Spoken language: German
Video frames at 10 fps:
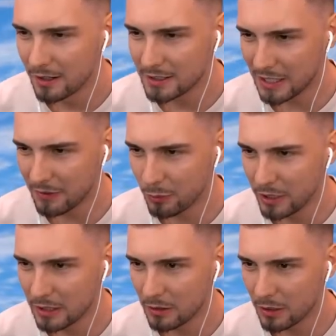Ich kann einfach
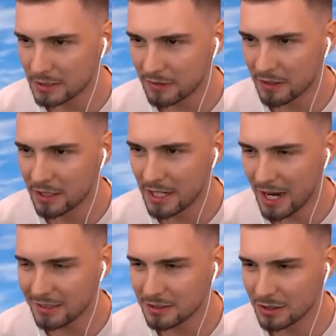Wheelie. Hört, das ist einfach eine
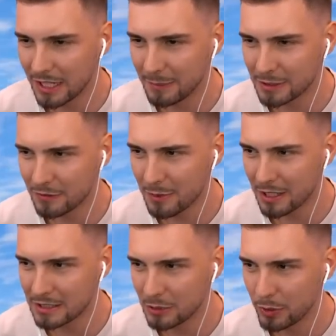Yacht. Okay, pass auf, wir machen
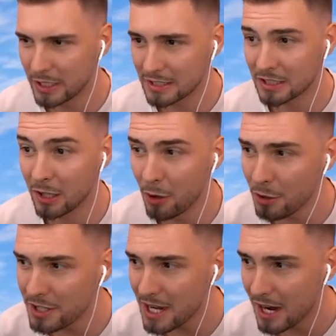jetzt hier Wheelie. Das ist ja
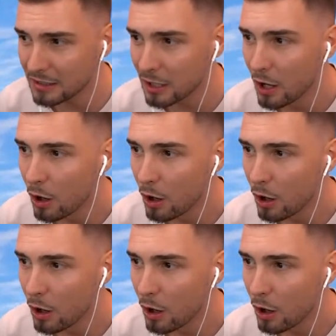noch eine Yacht.